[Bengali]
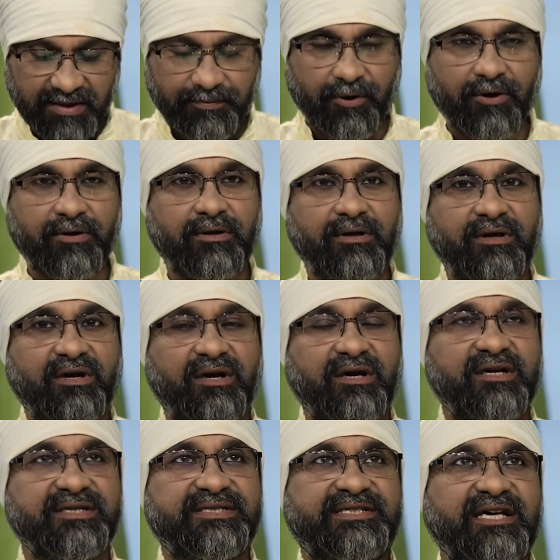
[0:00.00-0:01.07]
এবং
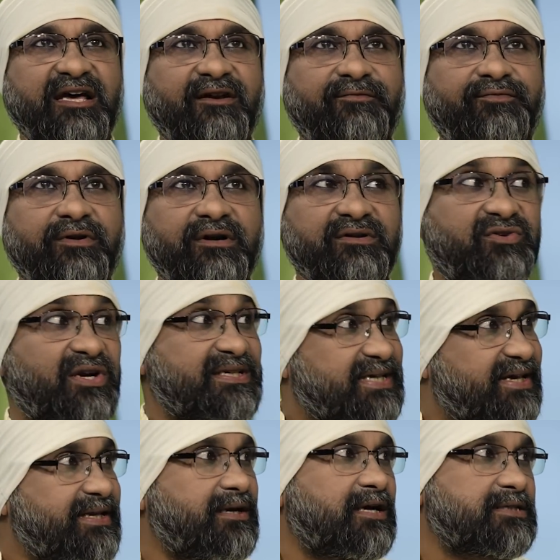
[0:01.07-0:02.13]
সেলফ
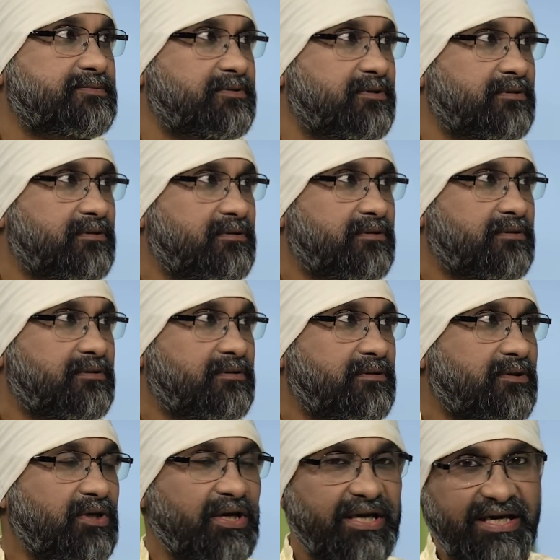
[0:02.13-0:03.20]
ট্রেজারিং আসবে
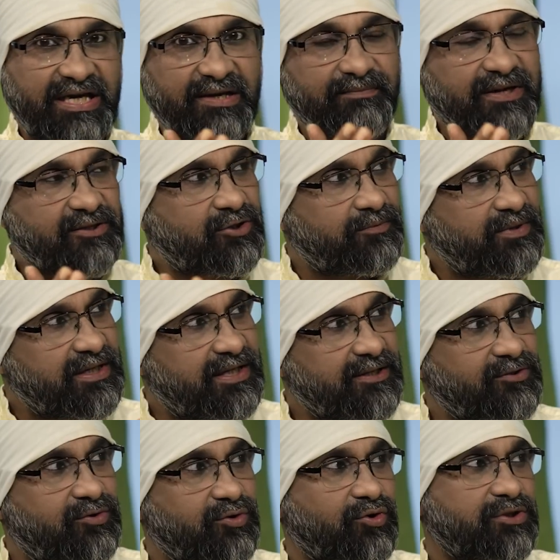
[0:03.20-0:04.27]
এর মাধ্যমেই
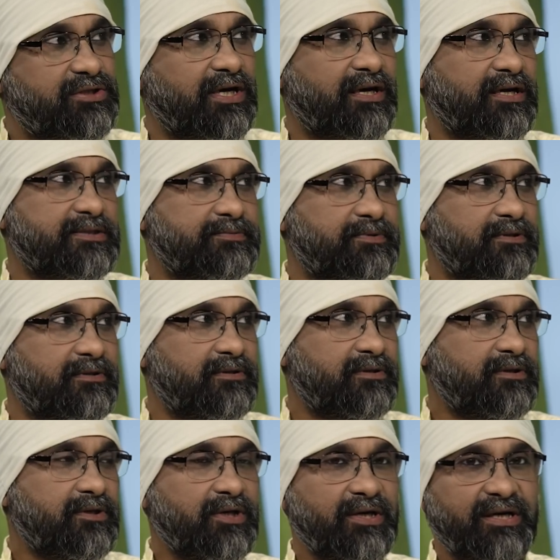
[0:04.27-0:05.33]
কিন্তু রোজগার আসবে
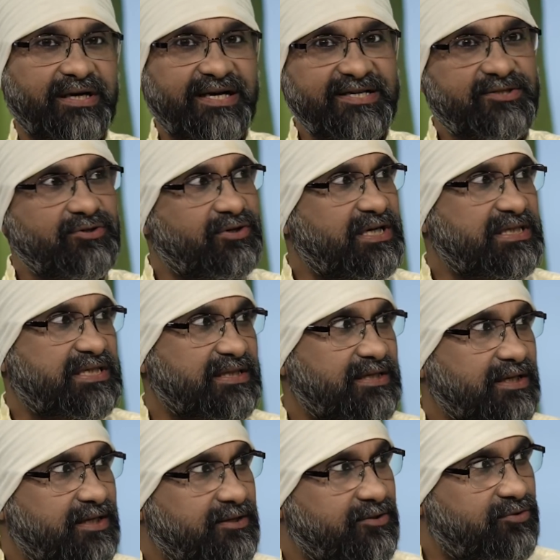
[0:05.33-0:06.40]
কৃষ্ণ
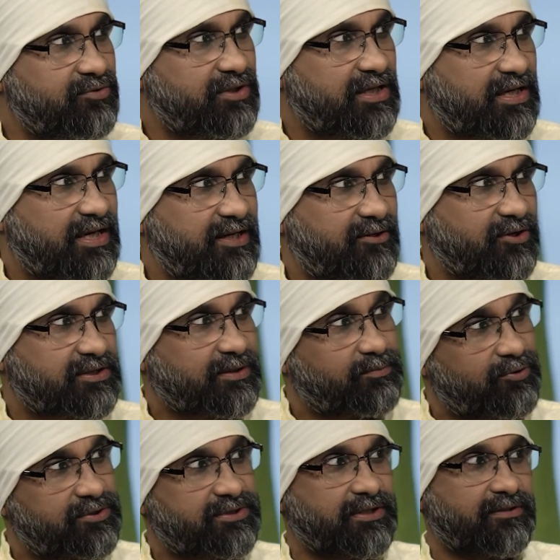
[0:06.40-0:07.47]
গীতাতে কিন্তু এই কথা
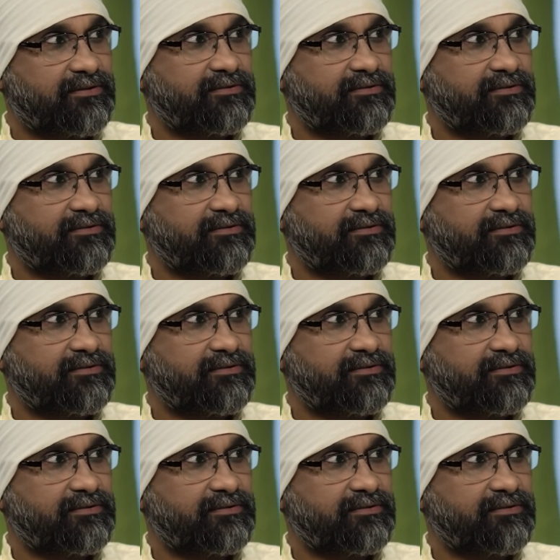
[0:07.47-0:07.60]
বলছেন